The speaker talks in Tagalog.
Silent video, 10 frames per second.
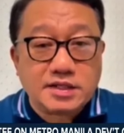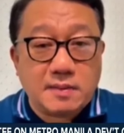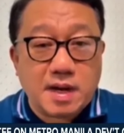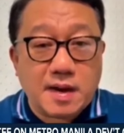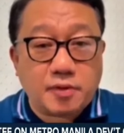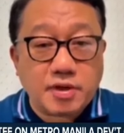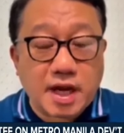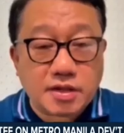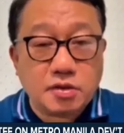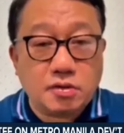sa mga
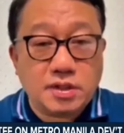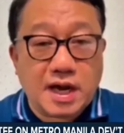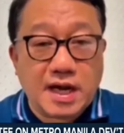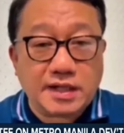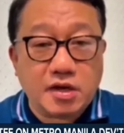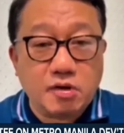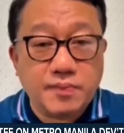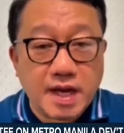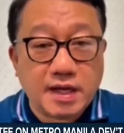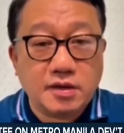proyekto ng ating
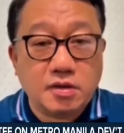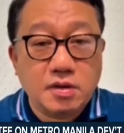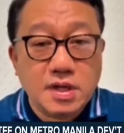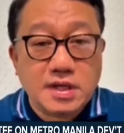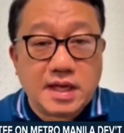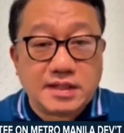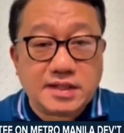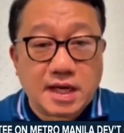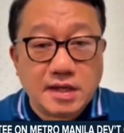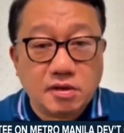gobyerno nang
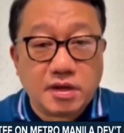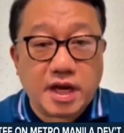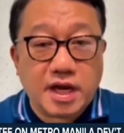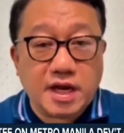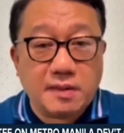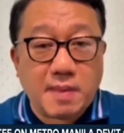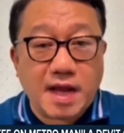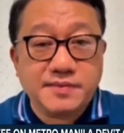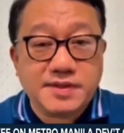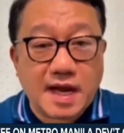sa ganun eh
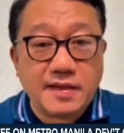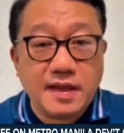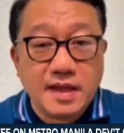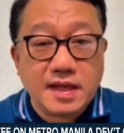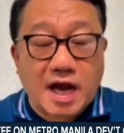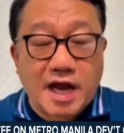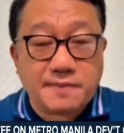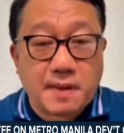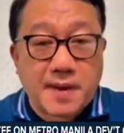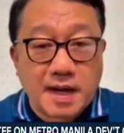maibsan
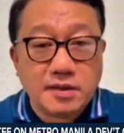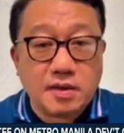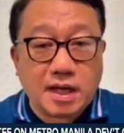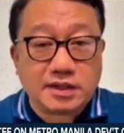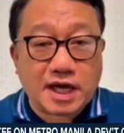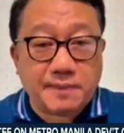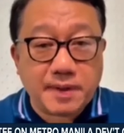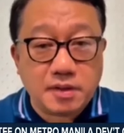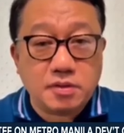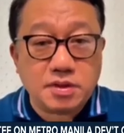kahit papano ang
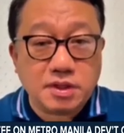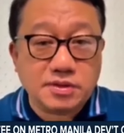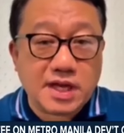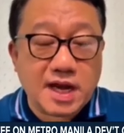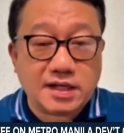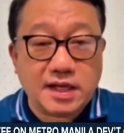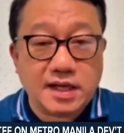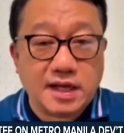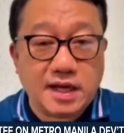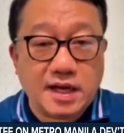trapiko dito sa
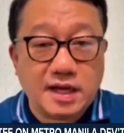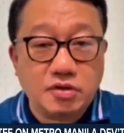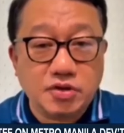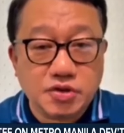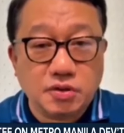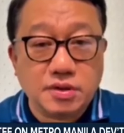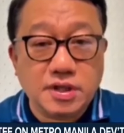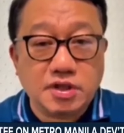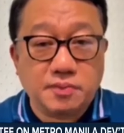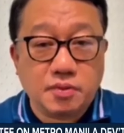ating uh,
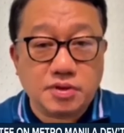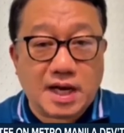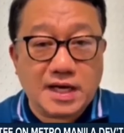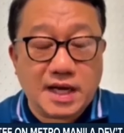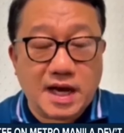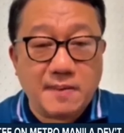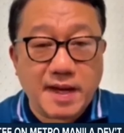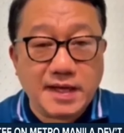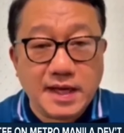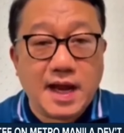lungsod, dito po sa Kalakang,
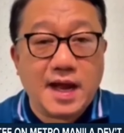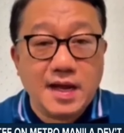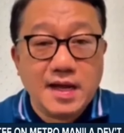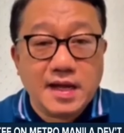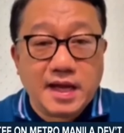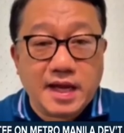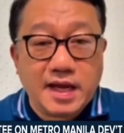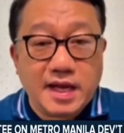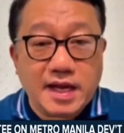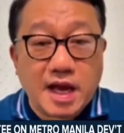Maynila,
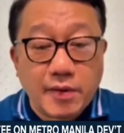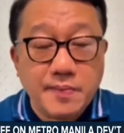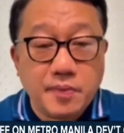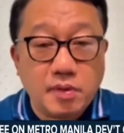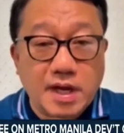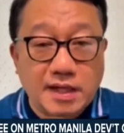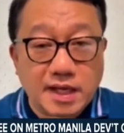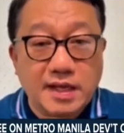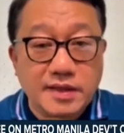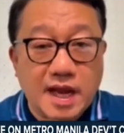eh, gawin po
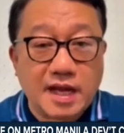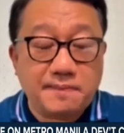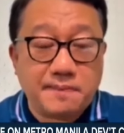natin.